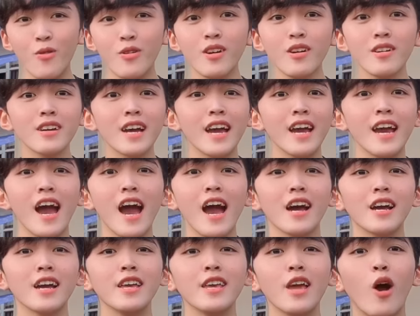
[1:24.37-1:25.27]
nước cái
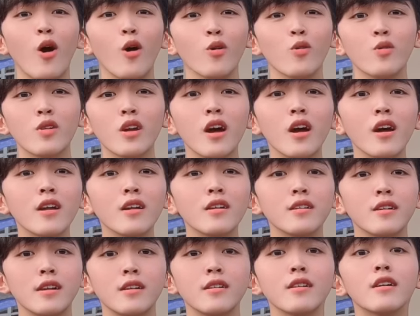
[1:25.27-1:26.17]
à, cái dòi của nó
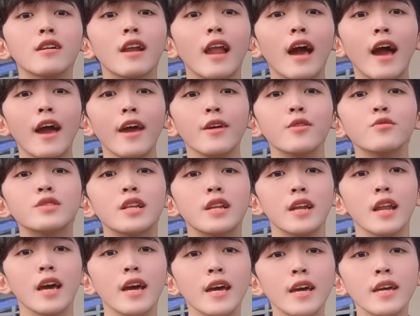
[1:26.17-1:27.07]
rất là yếu
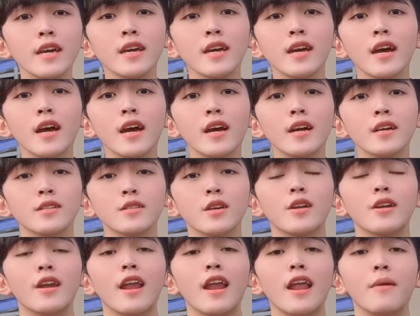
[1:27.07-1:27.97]
sinh lý
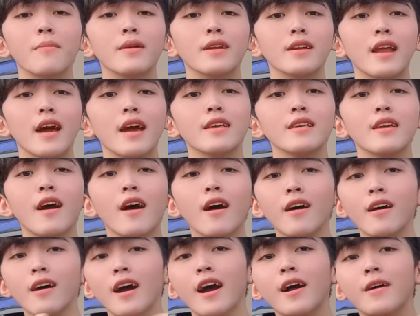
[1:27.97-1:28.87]
cho nên là mình đã
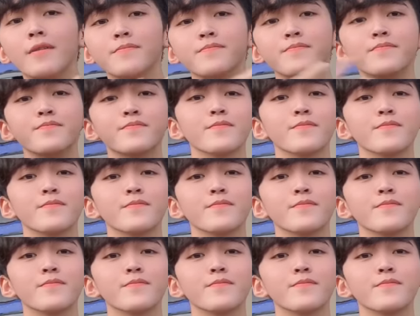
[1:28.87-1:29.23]
nhờ uh,